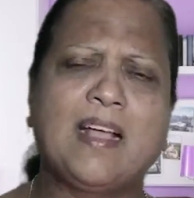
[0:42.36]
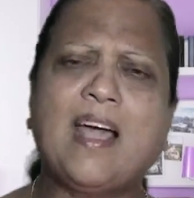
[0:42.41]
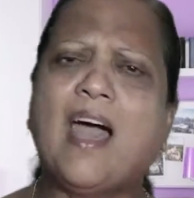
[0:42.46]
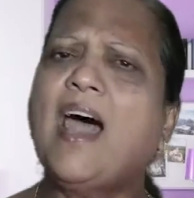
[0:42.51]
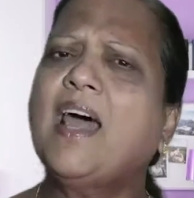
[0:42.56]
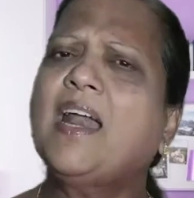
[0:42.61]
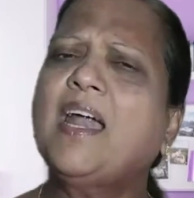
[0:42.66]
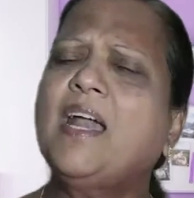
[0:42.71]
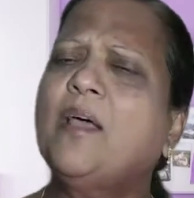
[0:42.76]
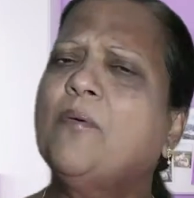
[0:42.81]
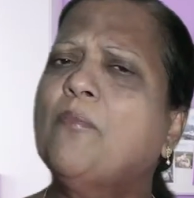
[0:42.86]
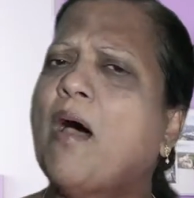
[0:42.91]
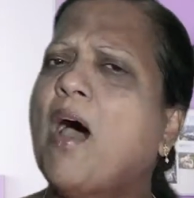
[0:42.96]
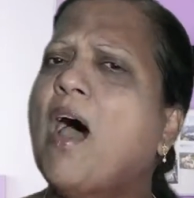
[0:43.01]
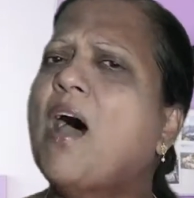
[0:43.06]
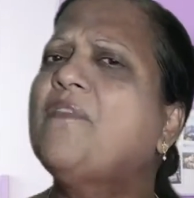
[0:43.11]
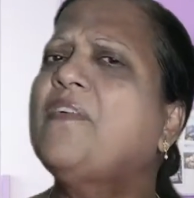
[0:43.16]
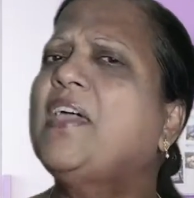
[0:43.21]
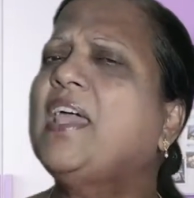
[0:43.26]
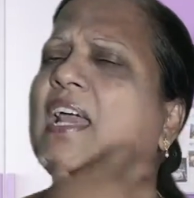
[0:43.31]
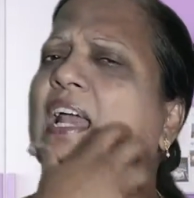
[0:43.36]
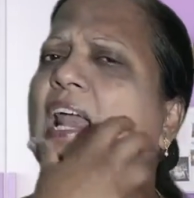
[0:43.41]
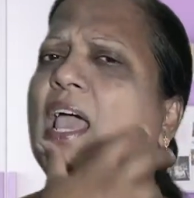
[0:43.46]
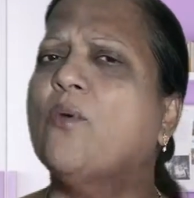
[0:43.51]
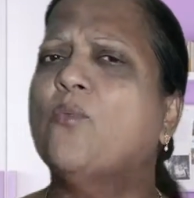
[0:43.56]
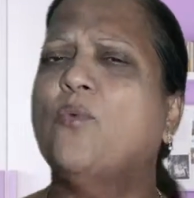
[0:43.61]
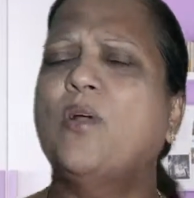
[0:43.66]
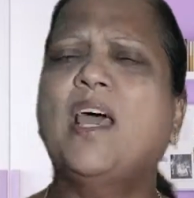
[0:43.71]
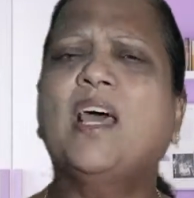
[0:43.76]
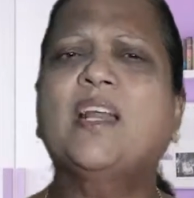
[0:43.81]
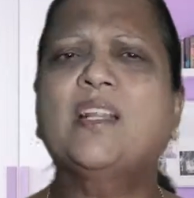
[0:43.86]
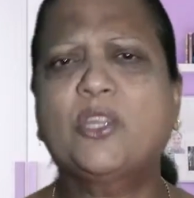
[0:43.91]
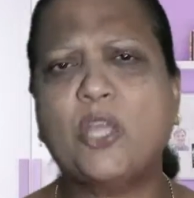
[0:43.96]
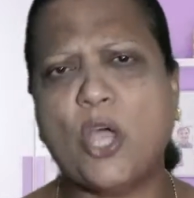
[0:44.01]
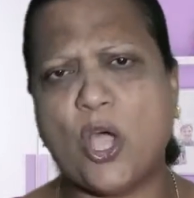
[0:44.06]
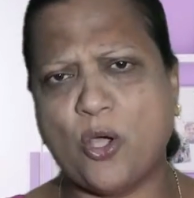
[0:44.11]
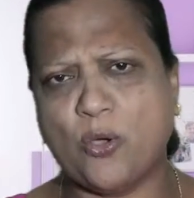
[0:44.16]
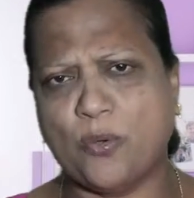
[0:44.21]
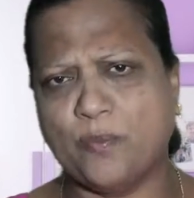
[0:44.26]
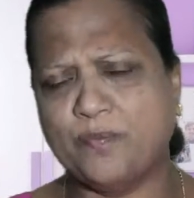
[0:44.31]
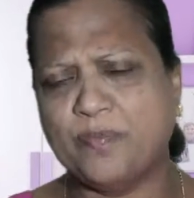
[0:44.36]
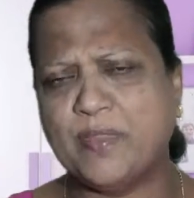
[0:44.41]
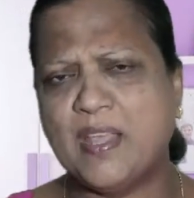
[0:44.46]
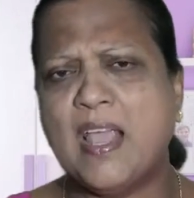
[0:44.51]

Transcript: காரணம் ஆவியிலே உணர்ந்தோம்